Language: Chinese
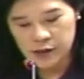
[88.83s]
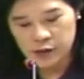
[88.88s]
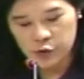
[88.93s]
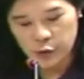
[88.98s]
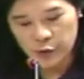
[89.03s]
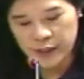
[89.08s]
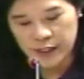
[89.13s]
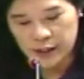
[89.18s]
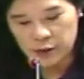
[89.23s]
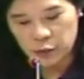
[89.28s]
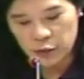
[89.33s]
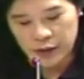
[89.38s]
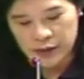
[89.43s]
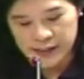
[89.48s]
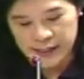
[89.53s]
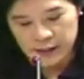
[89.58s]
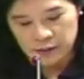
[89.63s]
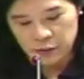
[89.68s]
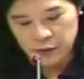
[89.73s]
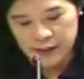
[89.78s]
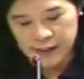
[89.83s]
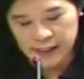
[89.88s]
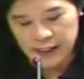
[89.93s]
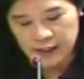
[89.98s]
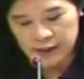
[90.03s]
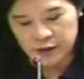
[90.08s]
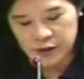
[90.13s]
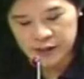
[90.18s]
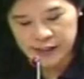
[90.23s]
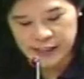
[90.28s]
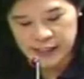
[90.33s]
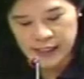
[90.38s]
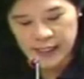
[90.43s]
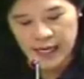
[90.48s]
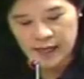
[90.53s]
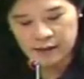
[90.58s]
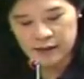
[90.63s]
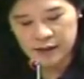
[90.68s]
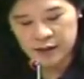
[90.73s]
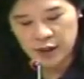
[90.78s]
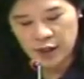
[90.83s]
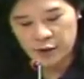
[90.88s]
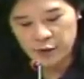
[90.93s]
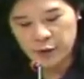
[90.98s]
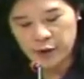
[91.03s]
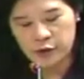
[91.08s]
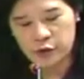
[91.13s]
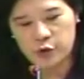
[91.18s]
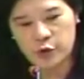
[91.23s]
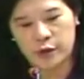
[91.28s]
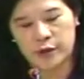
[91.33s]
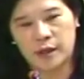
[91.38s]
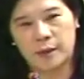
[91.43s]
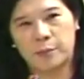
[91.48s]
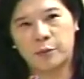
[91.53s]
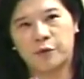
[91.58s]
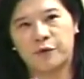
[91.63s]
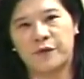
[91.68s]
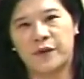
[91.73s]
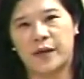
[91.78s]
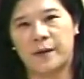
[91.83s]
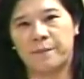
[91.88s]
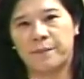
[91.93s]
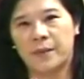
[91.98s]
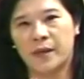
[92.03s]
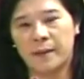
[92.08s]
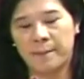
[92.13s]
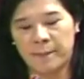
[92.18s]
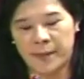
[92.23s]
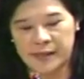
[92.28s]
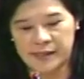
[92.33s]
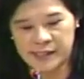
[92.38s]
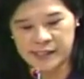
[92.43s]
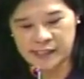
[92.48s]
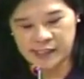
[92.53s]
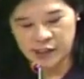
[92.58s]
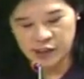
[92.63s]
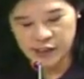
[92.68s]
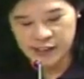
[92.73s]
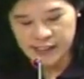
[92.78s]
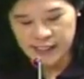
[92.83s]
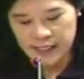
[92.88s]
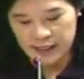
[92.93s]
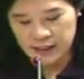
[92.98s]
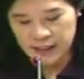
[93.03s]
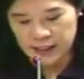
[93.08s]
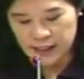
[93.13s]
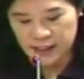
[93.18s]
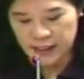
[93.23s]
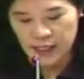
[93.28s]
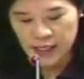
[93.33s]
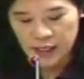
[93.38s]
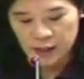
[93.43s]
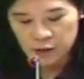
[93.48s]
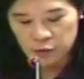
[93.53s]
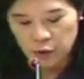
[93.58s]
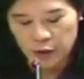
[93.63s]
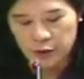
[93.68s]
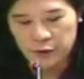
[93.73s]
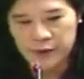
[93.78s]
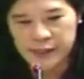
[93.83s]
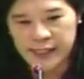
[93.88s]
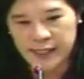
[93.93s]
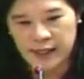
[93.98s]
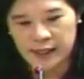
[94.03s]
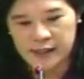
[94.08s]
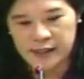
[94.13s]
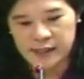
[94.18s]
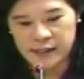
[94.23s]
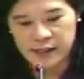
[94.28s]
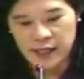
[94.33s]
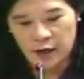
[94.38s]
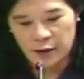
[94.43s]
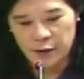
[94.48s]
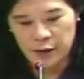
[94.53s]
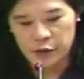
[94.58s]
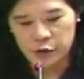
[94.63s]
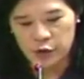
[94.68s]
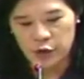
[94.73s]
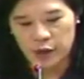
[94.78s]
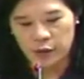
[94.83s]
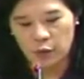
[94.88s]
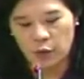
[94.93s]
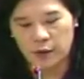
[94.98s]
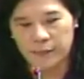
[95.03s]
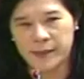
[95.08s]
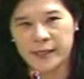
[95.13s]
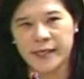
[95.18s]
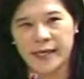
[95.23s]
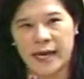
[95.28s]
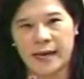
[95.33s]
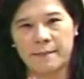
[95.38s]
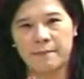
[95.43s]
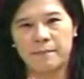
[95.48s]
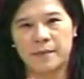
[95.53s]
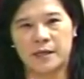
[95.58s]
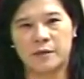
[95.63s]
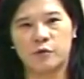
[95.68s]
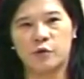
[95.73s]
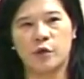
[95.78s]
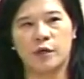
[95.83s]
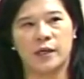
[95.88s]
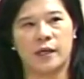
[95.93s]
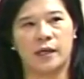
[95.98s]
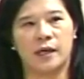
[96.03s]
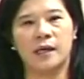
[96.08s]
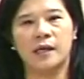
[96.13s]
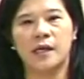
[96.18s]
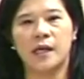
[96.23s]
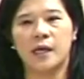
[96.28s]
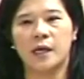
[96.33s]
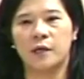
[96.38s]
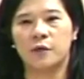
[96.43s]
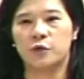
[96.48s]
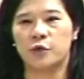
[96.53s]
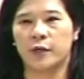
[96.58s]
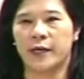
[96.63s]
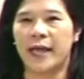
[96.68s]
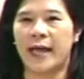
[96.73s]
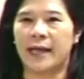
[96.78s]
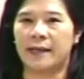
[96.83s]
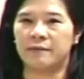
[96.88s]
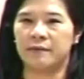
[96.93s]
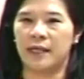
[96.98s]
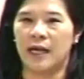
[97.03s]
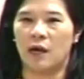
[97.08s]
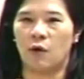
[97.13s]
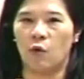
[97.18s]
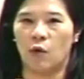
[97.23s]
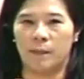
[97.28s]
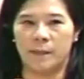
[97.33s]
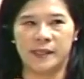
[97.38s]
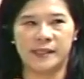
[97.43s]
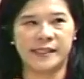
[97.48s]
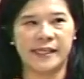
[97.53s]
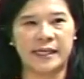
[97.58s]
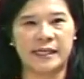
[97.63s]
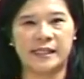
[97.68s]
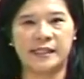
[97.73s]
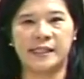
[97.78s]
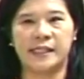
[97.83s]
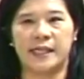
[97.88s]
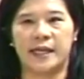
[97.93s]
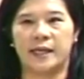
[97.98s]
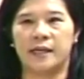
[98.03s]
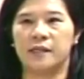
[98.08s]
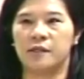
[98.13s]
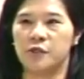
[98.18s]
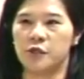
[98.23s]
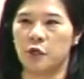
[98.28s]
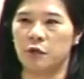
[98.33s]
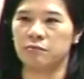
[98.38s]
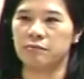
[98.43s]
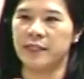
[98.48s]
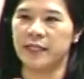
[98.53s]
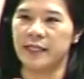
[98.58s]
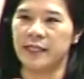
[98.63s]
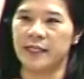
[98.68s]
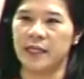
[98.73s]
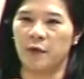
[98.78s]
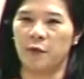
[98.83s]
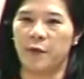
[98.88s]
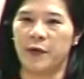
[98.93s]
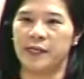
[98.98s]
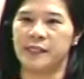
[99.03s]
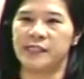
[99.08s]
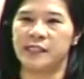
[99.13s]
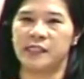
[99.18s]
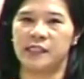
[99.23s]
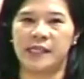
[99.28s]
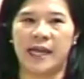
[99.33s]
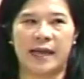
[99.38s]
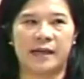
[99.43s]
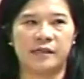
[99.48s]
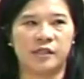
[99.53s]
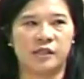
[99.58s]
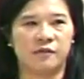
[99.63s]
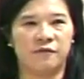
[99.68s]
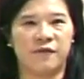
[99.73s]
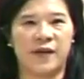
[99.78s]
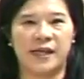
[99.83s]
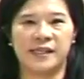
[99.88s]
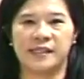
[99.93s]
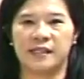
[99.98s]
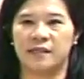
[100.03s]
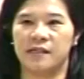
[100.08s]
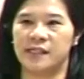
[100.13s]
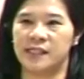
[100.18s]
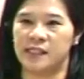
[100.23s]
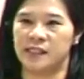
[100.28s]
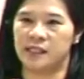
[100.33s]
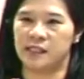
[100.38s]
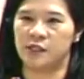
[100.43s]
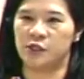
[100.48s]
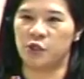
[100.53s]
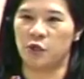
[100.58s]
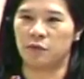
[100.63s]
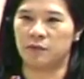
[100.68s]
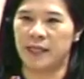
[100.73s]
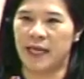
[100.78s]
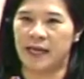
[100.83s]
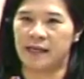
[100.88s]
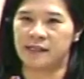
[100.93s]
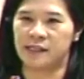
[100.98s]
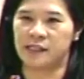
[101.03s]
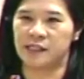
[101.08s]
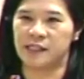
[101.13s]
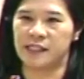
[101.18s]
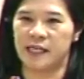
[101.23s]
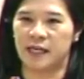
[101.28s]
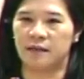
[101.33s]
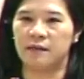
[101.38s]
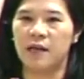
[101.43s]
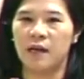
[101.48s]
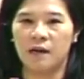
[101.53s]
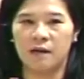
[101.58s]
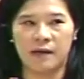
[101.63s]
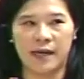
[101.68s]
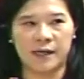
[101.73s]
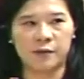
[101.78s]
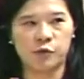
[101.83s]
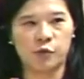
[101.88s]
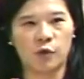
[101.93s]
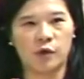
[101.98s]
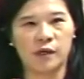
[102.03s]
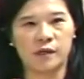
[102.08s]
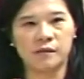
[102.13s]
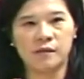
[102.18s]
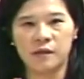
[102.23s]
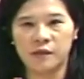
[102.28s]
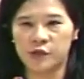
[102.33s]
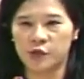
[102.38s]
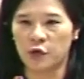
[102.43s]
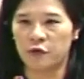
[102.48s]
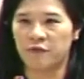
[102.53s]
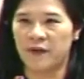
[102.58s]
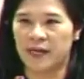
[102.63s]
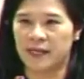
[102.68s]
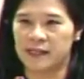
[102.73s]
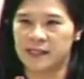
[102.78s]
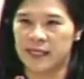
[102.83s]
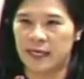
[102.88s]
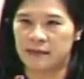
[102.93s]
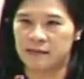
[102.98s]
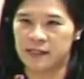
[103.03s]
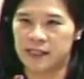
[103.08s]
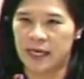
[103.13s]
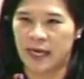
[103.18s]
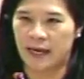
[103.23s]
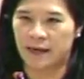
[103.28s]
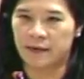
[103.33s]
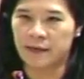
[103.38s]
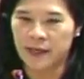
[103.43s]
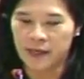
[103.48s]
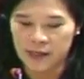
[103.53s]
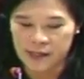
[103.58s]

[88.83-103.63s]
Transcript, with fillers: 所以，对针对这个资料的调阅权的部分，本席是建议，对于这个调阅权，我们应该明确的去看到我们这一届从第一个会期开始发生的几次重大事件，来做修法的参采。